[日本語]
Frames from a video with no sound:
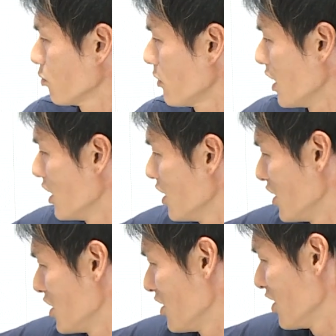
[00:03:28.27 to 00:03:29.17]
まあ
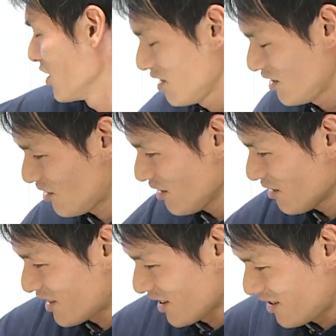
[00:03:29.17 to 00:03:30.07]
スッ
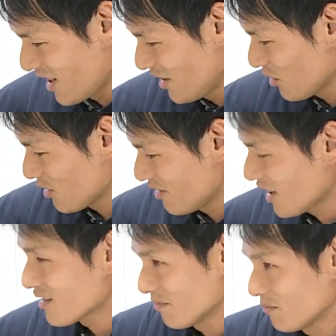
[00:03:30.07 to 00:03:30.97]
てスライドする
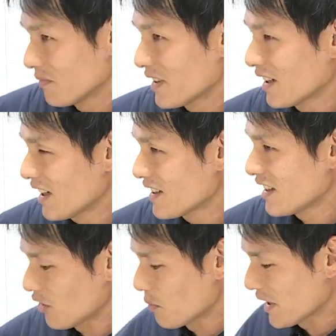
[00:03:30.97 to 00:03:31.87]
や形
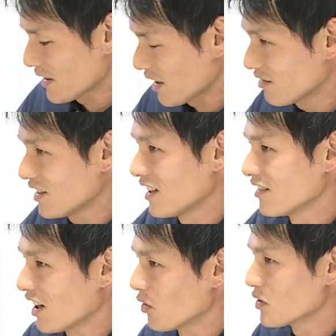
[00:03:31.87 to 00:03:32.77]
だとまだサクってい
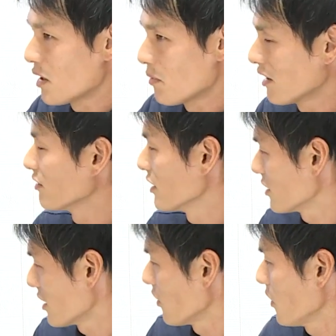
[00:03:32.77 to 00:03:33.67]
く可能性もあるんで
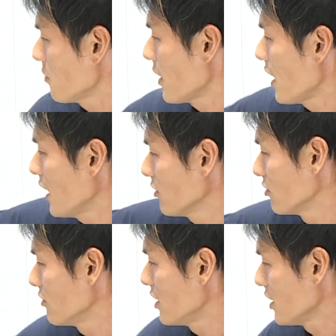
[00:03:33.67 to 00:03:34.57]
すけど、はい、やっぱ歯
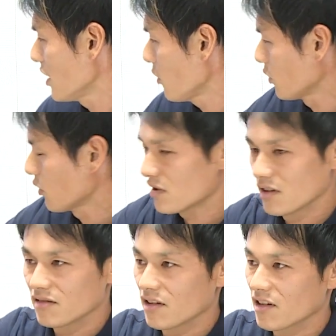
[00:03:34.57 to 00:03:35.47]
の上に手を乗せ
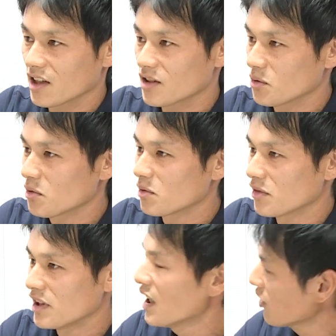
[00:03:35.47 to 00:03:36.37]
るっていう形を取る
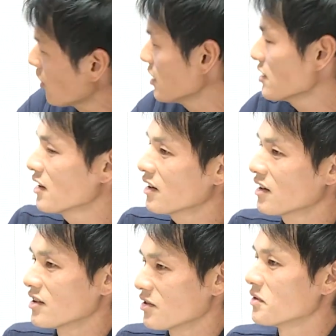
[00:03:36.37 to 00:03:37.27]
と意外と安全だっ
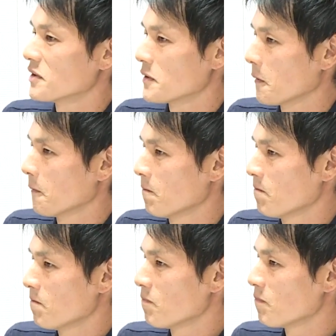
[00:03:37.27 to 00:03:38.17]
たりするんですよ。
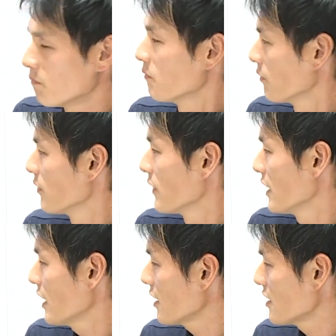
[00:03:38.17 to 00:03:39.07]
あ、なるほど
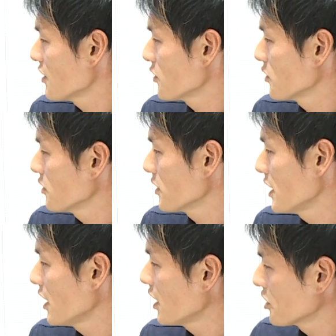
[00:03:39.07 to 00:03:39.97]
だから最初の切
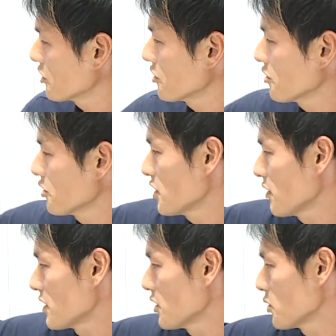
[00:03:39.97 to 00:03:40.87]
り方として
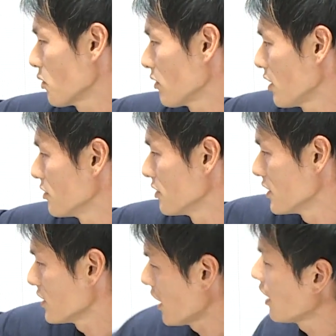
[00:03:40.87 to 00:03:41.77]
は最初こんなふうに
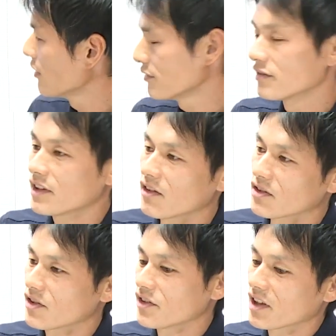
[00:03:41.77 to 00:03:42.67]
して、はい、手を
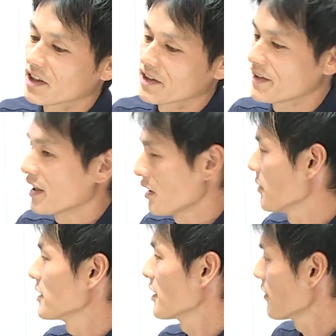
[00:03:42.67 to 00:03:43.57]
添える形でやってますけ